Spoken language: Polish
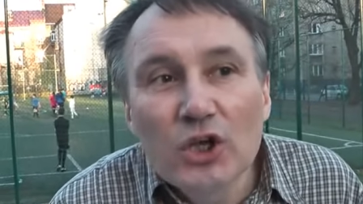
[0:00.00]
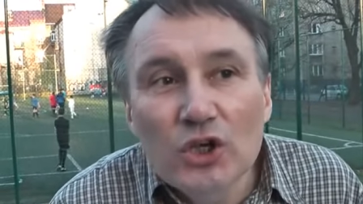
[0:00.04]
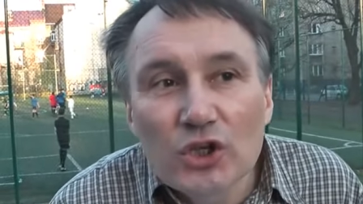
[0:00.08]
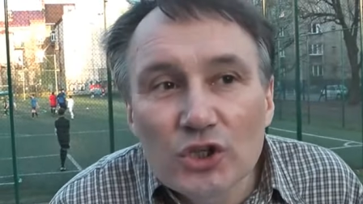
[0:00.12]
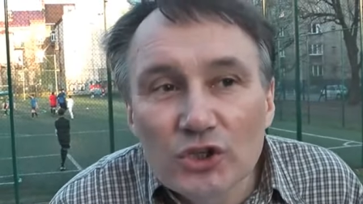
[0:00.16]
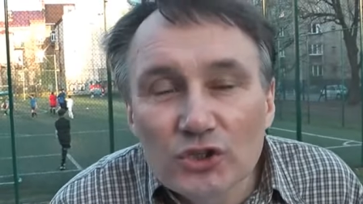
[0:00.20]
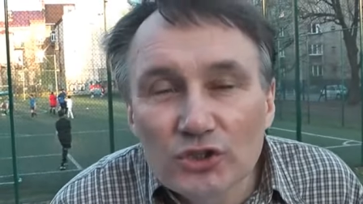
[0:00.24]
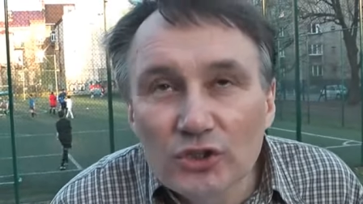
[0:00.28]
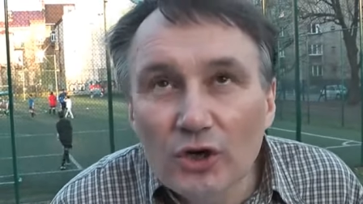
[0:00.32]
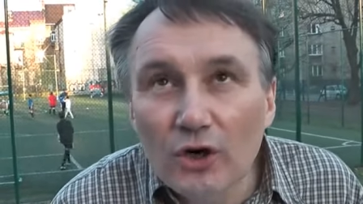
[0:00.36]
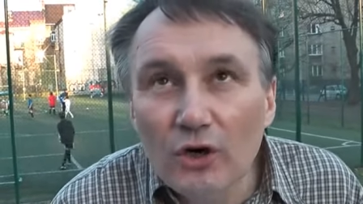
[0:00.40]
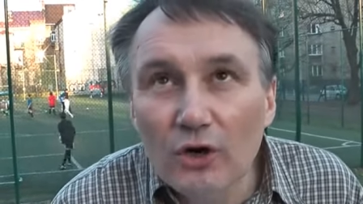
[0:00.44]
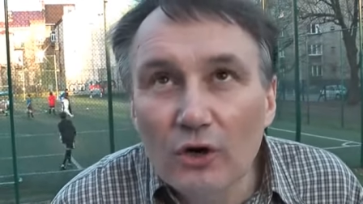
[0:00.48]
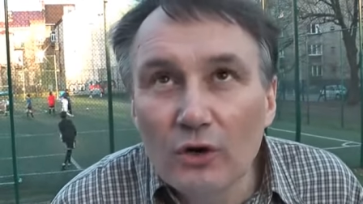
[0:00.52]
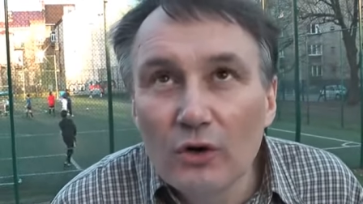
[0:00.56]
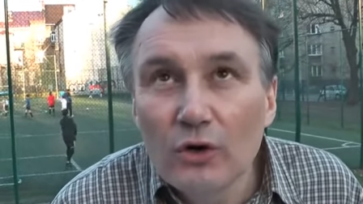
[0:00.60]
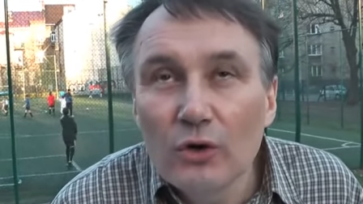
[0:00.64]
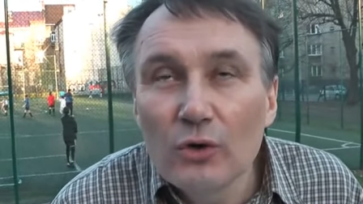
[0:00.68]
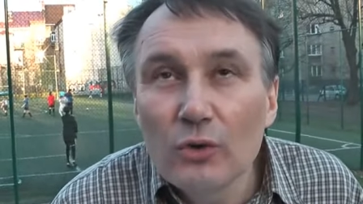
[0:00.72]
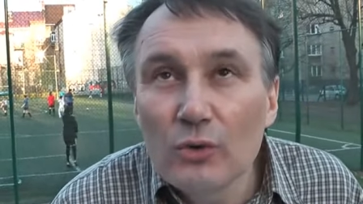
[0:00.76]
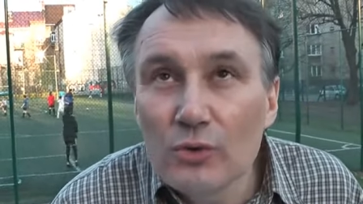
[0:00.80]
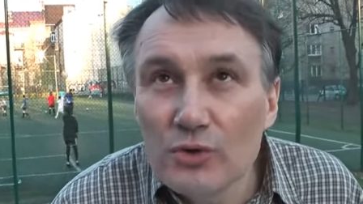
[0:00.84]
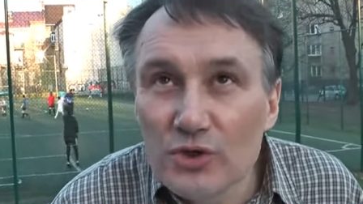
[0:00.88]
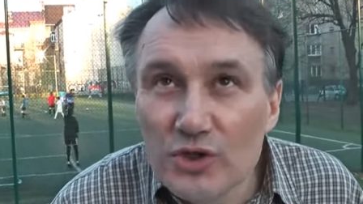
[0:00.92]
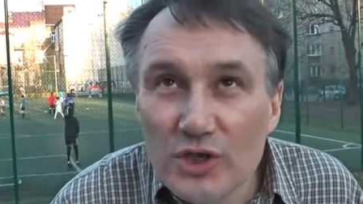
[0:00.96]
kto
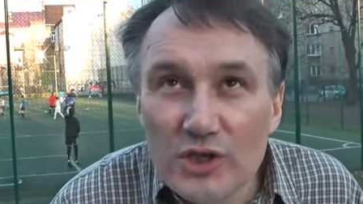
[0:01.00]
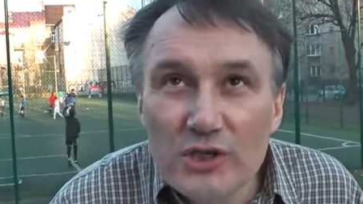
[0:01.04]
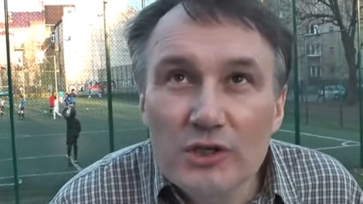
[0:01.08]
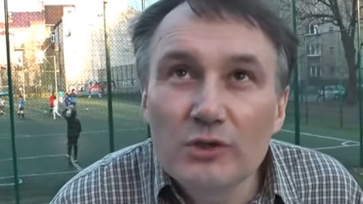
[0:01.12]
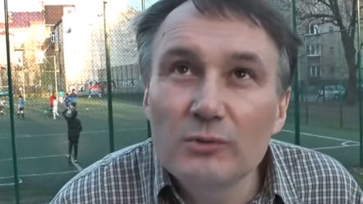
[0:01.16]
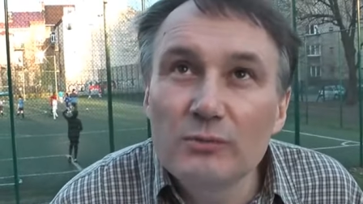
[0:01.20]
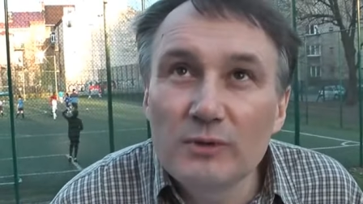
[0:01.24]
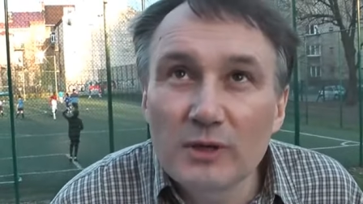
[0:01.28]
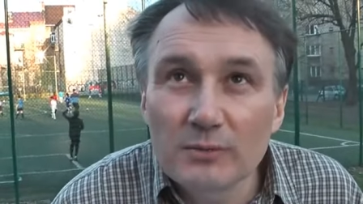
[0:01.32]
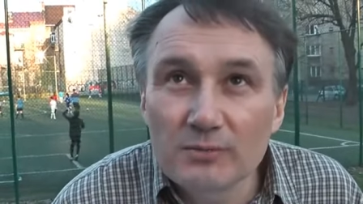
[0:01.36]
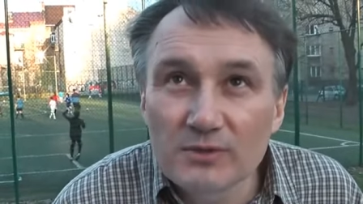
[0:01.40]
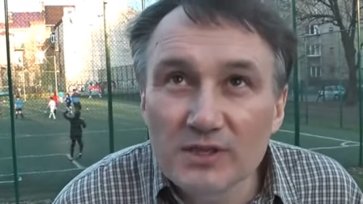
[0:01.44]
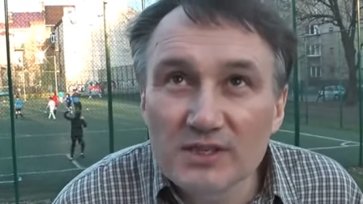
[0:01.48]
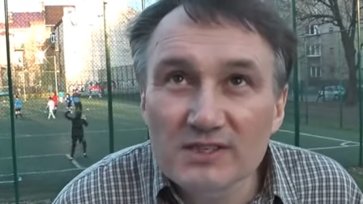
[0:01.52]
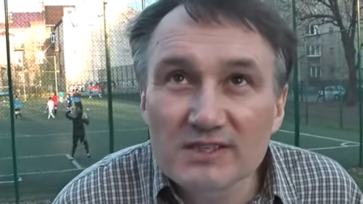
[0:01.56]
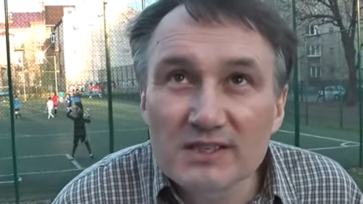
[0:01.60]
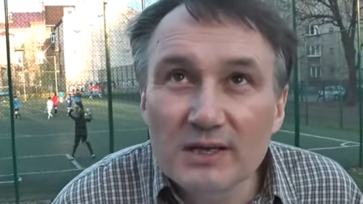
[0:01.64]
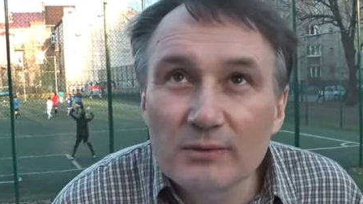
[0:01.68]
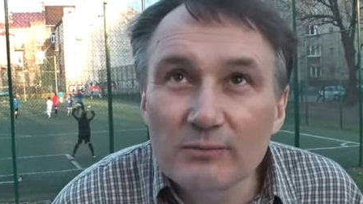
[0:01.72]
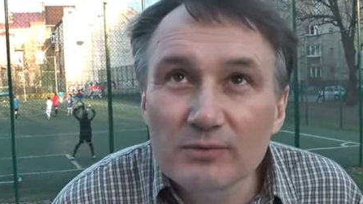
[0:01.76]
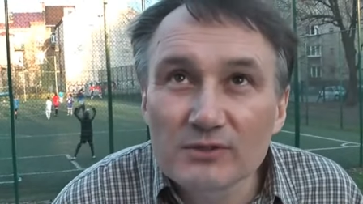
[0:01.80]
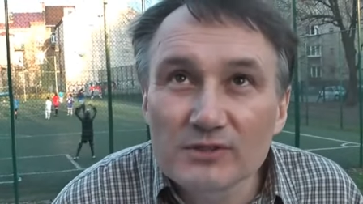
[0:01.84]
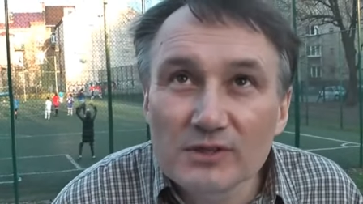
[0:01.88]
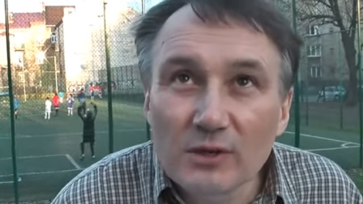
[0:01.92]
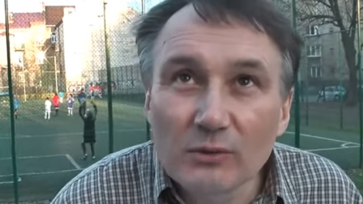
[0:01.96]
uczynił mnie
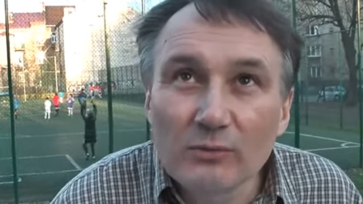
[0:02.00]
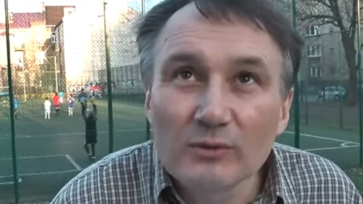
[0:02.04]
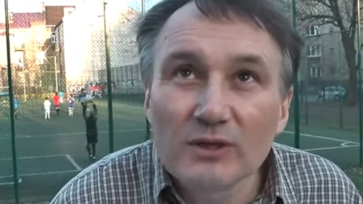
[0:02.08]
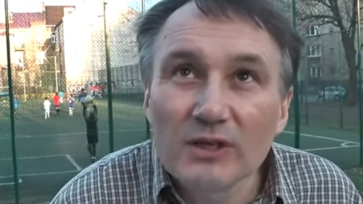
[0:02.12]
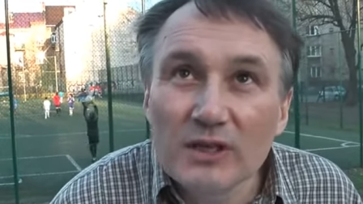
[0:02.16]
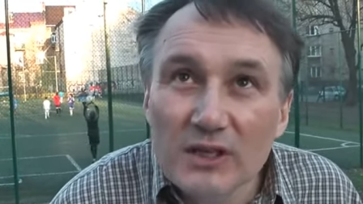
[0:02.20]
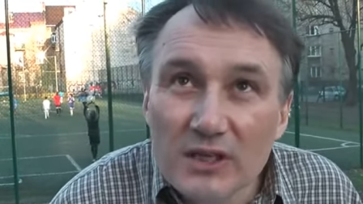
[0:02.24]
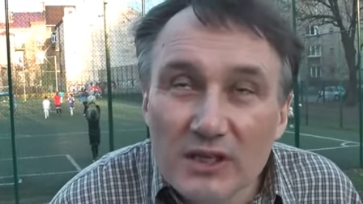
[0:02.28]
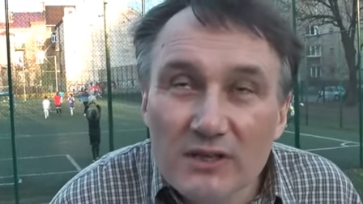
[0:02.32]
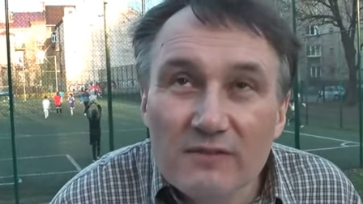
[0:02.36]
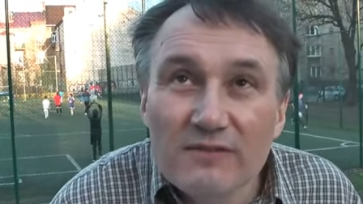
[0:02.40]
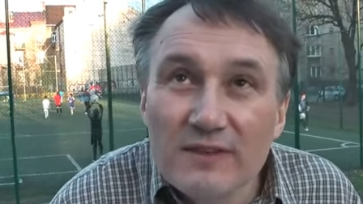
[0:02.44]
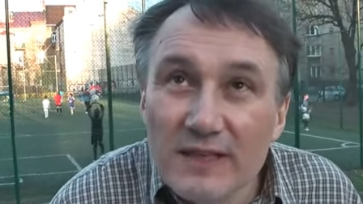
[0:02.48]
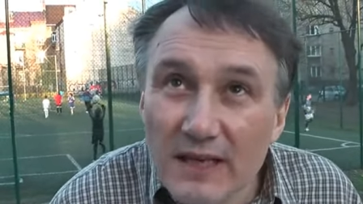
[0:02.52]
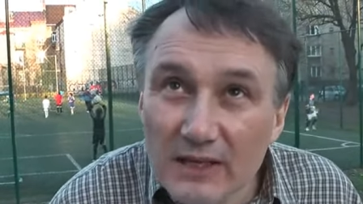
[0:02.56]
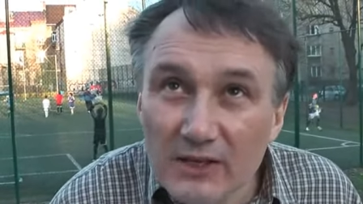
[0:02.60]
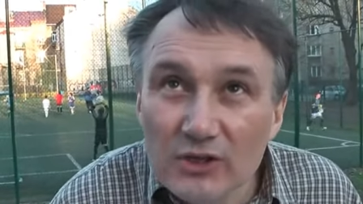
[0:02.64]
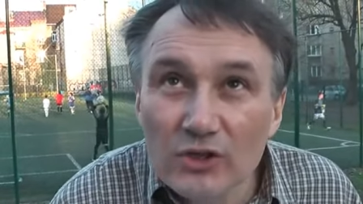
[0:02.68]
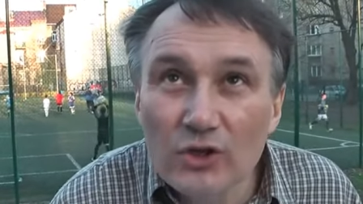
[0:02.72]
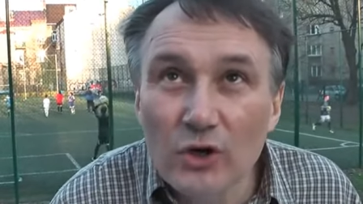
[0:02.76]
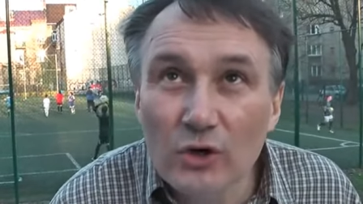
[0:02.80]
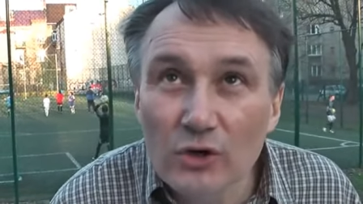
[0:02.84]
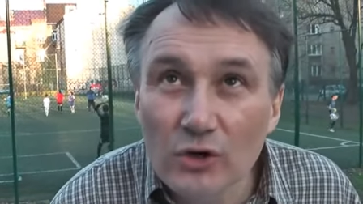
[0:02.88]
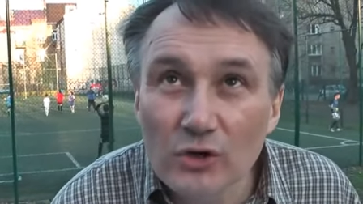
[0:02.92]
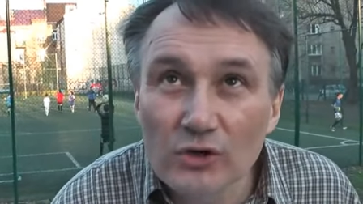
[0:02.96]
przestępcą i w
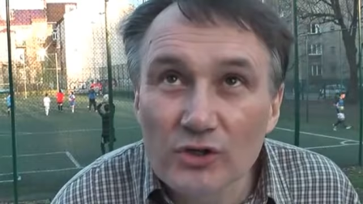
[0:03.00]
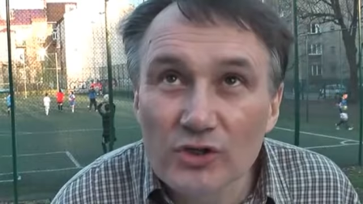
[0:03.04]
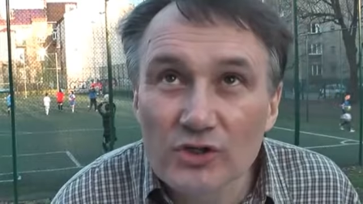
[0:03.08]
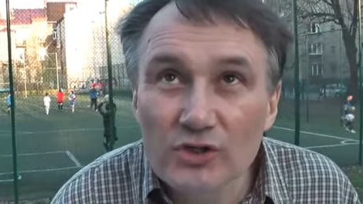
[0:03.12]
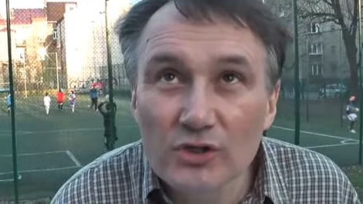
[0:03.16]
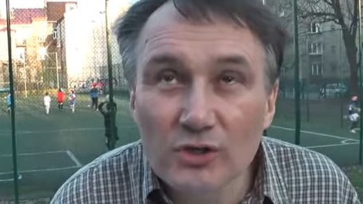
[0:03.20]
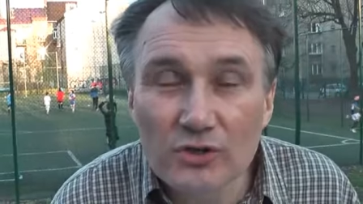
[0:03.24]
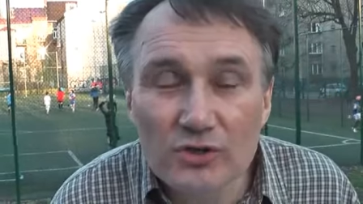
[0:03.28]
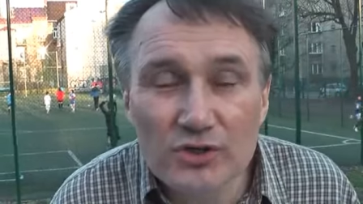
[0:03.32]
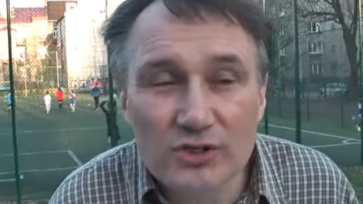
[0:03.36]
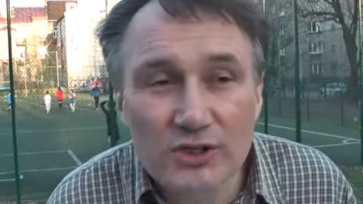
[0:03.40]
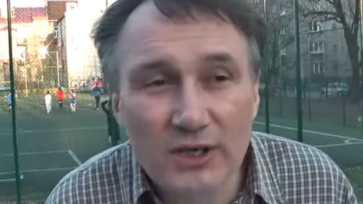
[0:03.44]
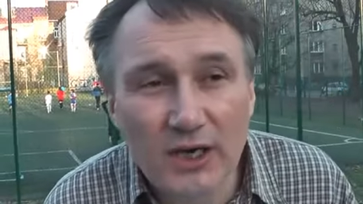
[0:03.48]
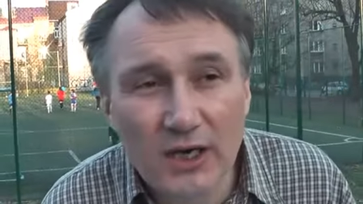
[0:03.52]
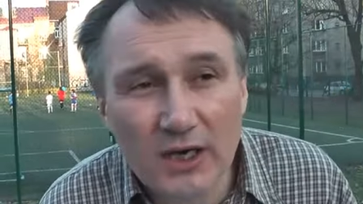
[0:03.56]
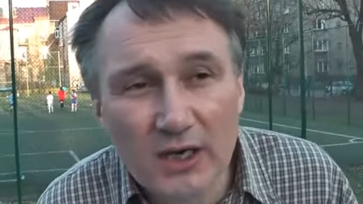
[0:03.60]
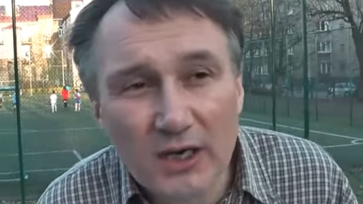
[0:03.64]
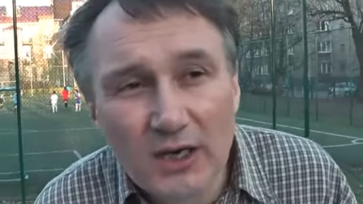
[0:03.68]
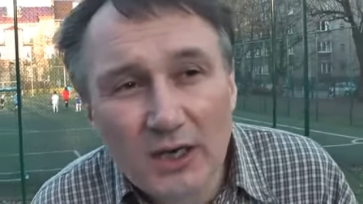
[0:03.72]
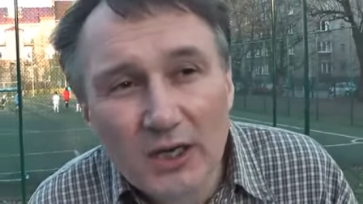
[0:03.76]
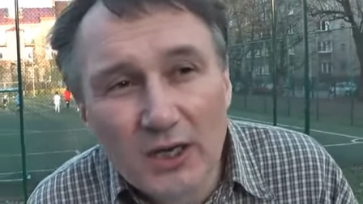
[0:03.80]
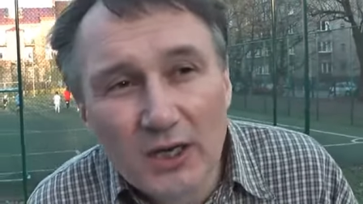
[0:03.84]
jakich okolicznościach,